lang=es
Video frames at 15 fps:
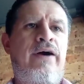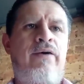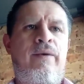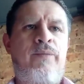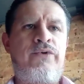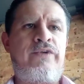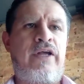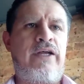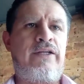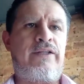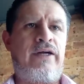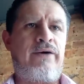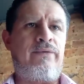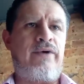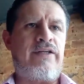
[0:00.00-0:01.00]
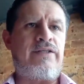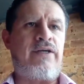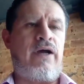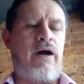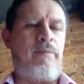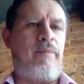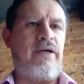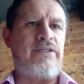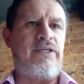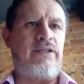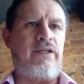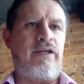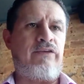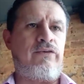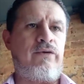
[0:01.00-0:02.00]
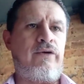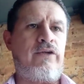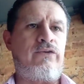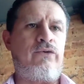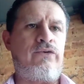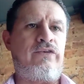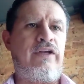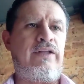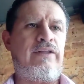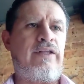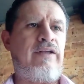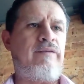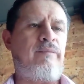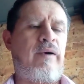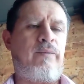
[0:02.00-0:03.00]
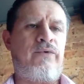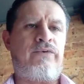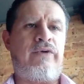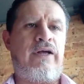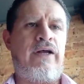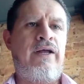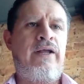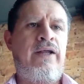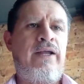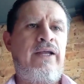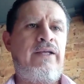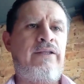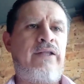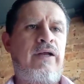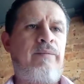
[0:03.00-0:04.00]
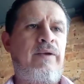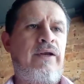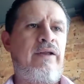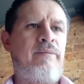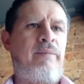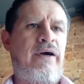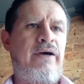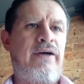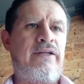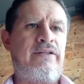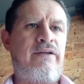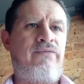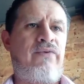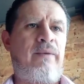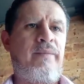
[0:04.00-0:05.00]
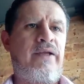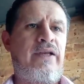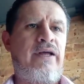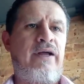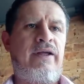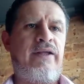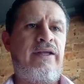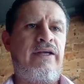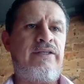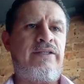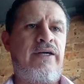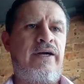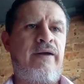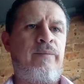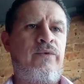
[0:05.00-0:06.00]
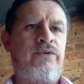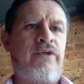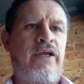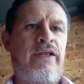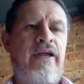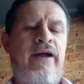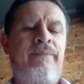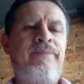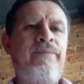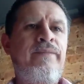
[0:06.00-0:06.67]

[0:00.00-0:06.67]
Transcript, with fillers: Vamos a dictar unas capacitaciones docentes, vamos a intervenir padres de familia y estaremos allá